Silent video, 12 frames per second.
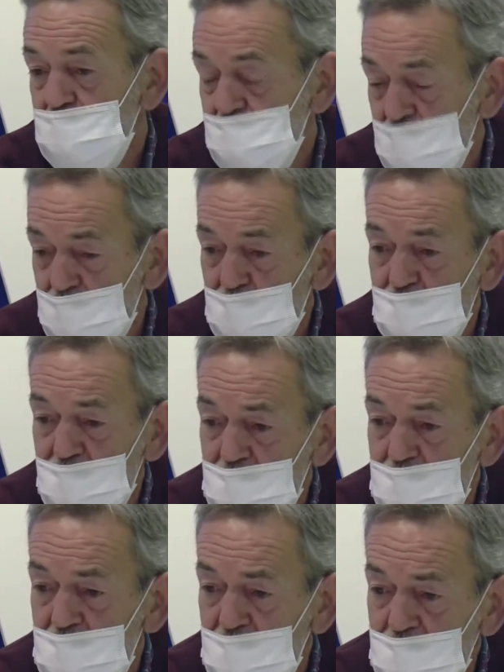yo creo
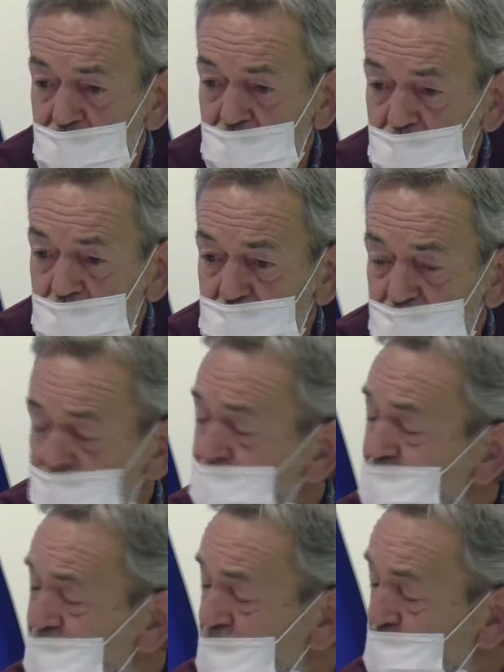que yo creo que
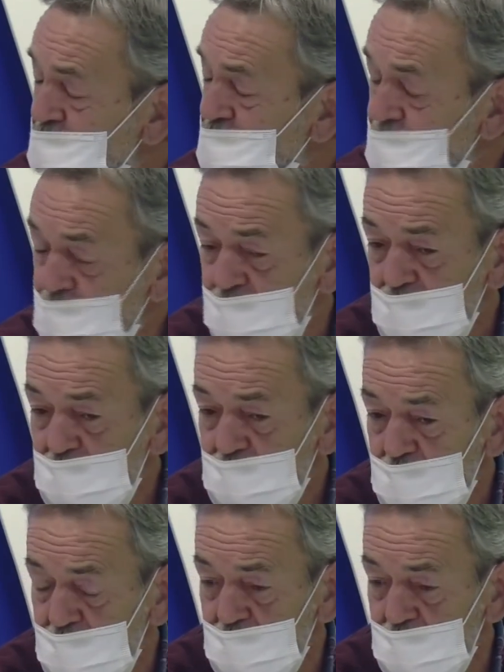merece la pena. Los eh,